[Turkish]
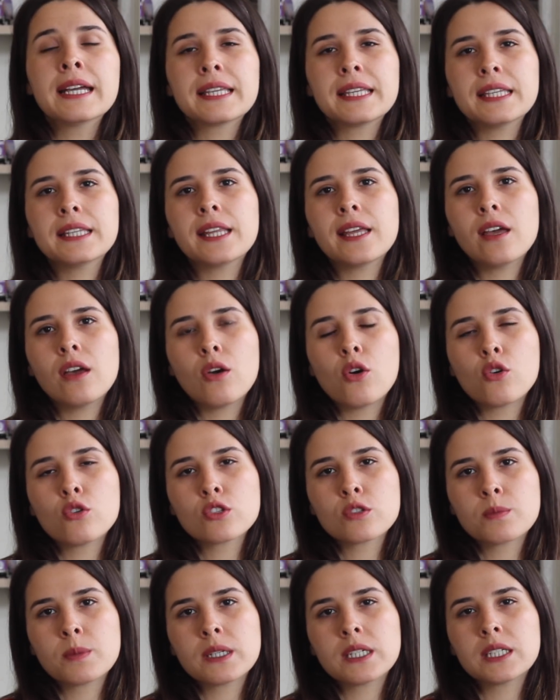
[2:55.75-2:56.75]
Yine
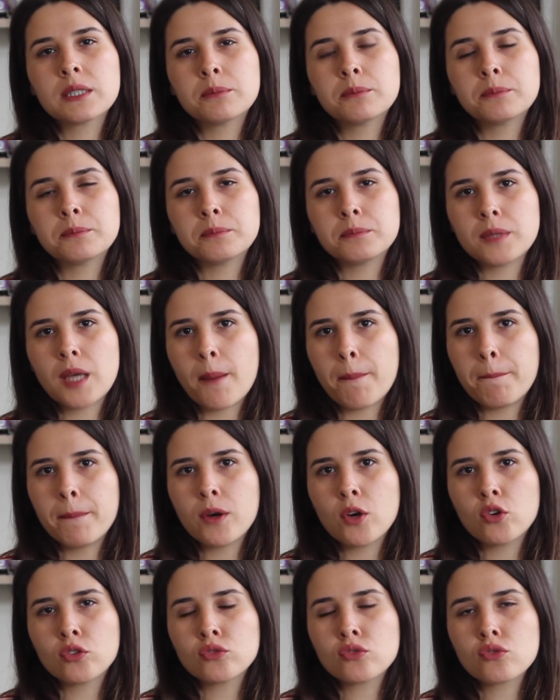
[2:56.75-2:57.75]
öz bakım
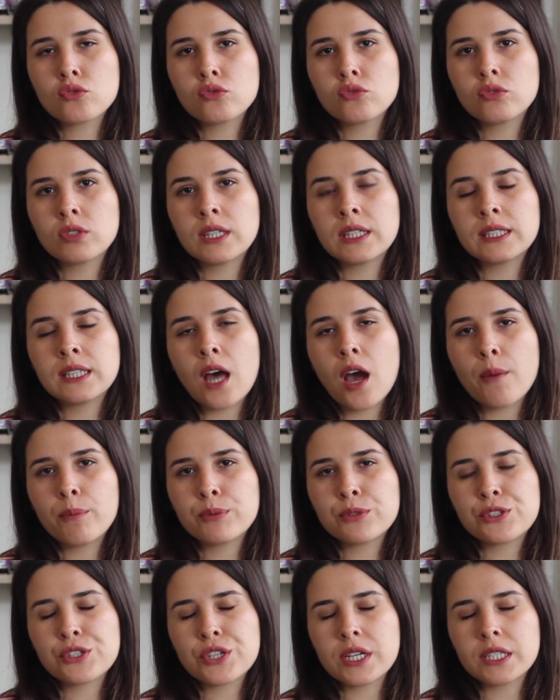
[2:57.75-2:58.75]
yapma konusunda ne
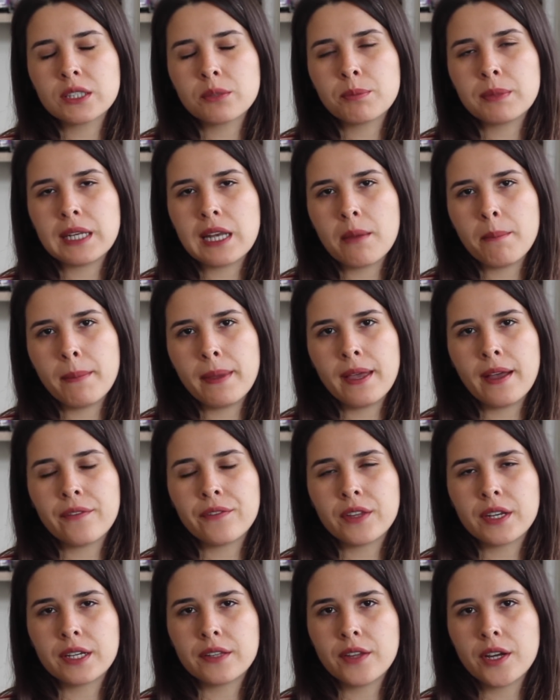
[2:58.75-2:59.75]
yapacağını
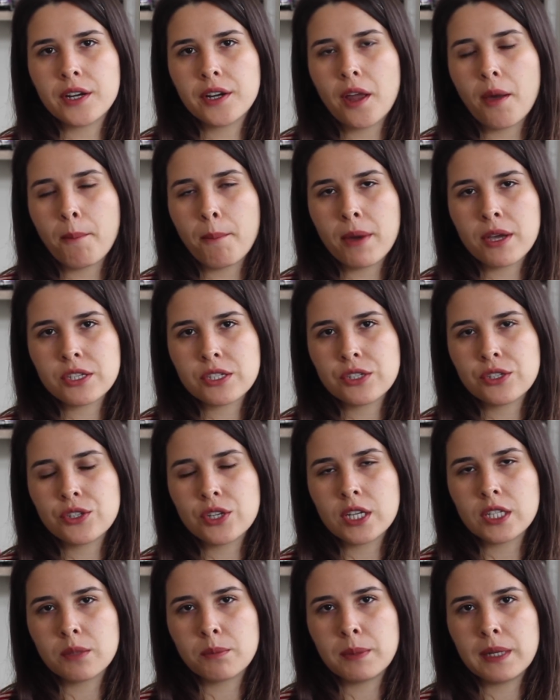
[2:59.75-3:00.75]
bilemeyenlere, nereden
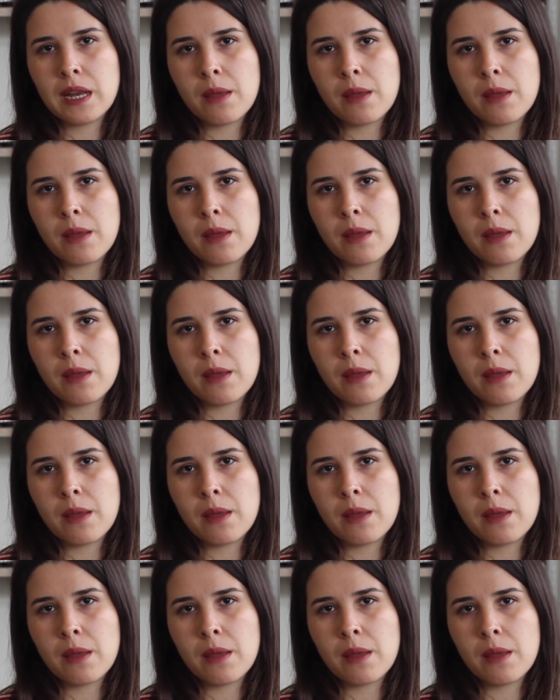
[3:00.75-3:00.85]
başlayacağını